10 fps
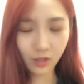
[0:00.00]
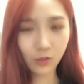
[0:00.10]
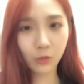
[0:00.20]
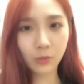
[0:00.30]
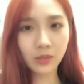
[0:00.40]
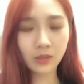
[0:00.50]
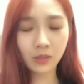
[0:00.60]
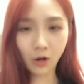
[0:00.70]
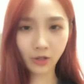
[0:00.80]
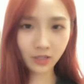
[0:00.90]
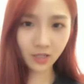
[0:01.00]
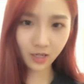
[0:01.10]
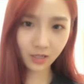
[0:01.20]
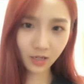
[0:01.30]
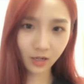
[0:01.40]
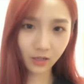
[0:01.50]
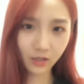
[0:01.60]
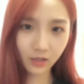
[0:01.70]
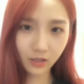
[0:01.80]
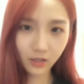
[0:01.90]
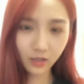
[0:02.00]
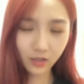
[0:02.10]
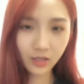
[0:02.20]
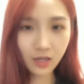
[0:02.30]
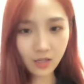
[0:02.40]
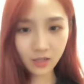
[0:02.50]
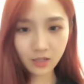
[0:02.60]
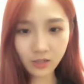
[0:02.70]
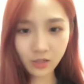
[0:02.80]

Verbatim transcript: 然后我们搞一个线下线下相